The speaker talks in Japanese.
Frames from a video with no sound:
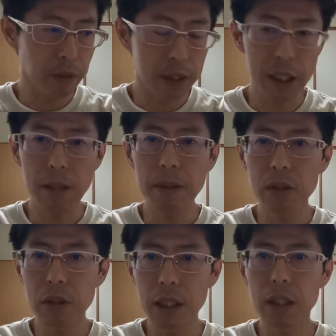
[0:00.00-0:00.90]
裁判
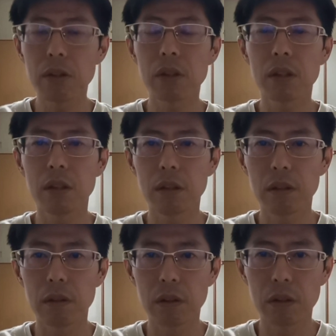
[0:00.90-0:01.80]
所に提出する
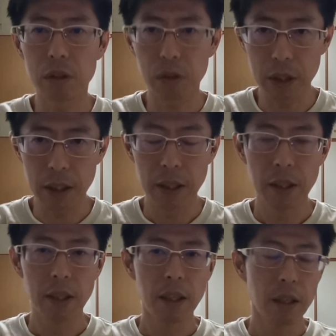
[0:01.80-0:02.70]
書類
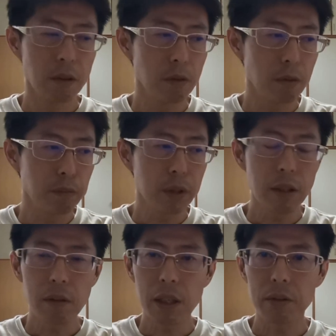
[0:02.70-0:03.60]
を
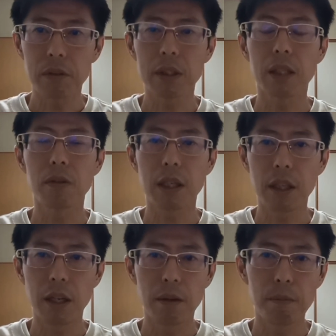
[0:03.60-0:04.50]
プリントアウトした時
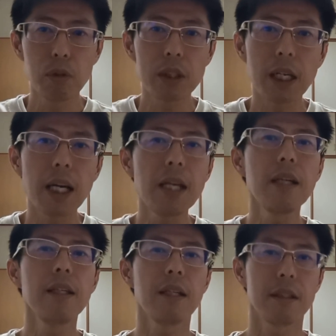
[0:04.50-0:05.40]
に文字変えられ
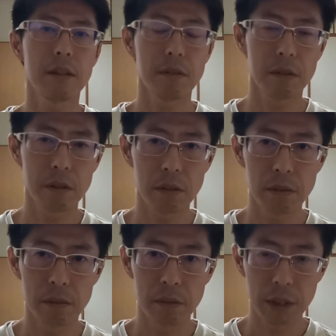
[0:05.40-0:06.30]
てたりするん
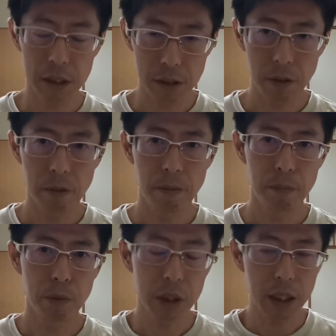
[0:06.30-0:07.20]
ですよ
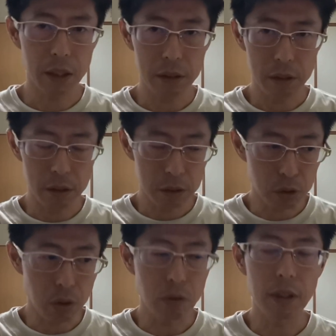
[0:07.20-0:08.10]
文字が
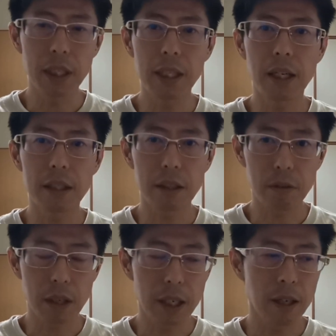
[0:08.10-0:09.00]
ちょっと増えていたりだと
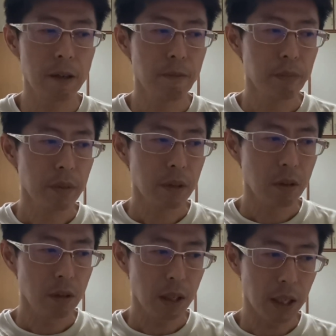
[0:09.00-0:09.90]
か
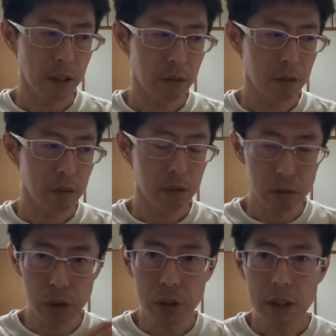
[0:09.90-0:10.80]
あの
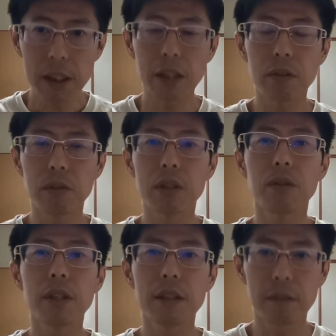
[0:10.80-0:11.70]
普通にちゃんと持ち込
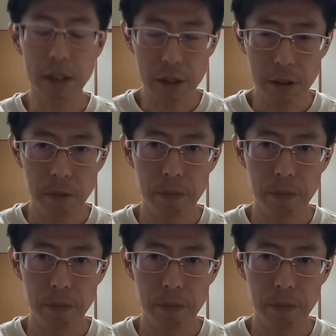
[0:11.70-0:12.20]
んでるんですよ